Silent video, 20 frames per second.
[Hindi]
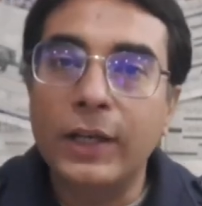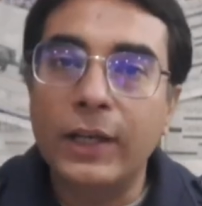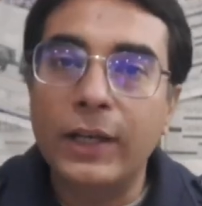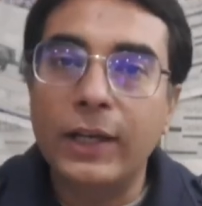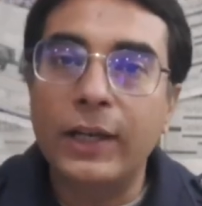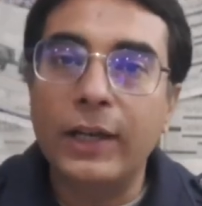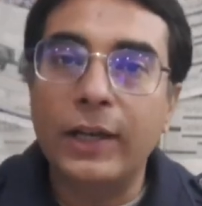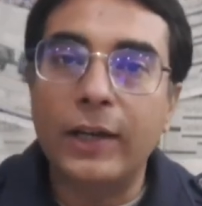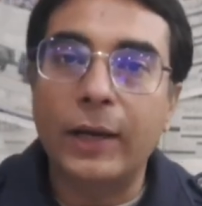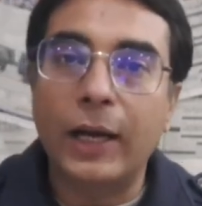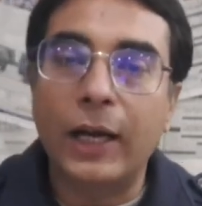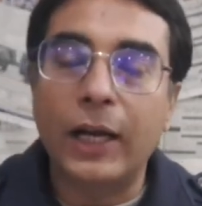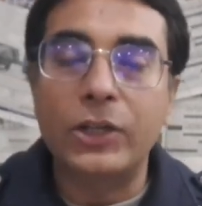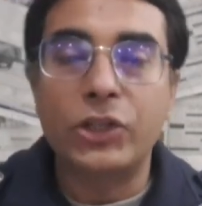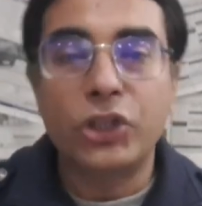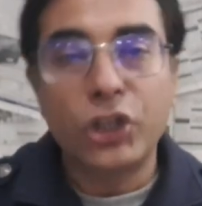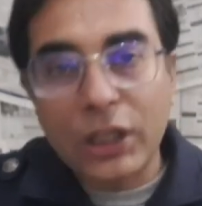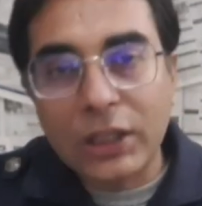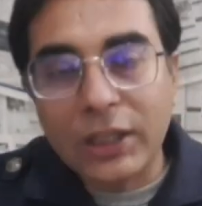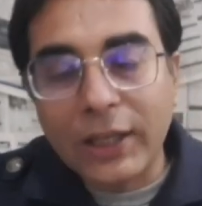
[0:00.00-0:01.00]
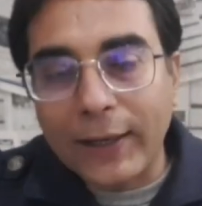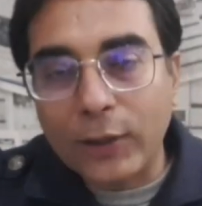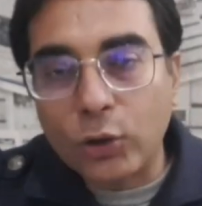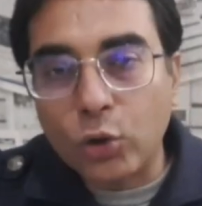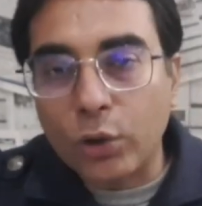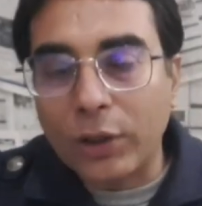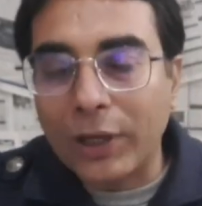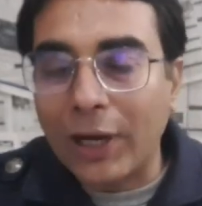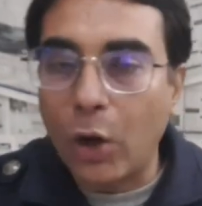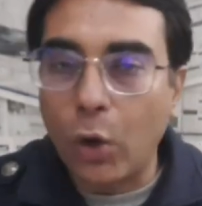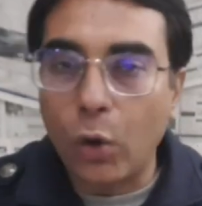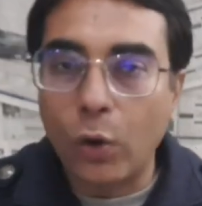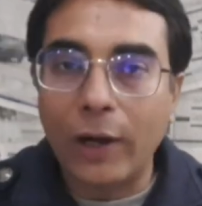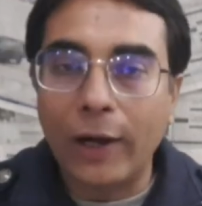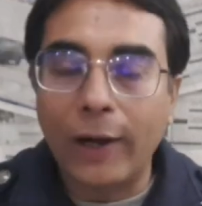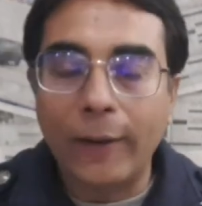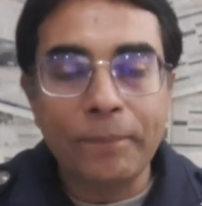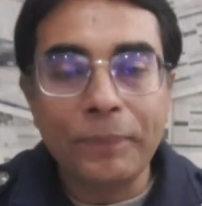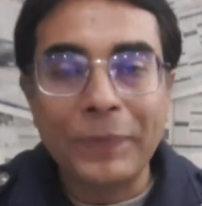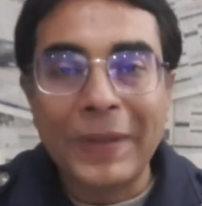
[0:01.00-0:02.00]
ये अगर जीत गए तो क्या
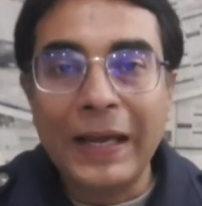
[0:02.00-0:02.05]
होगा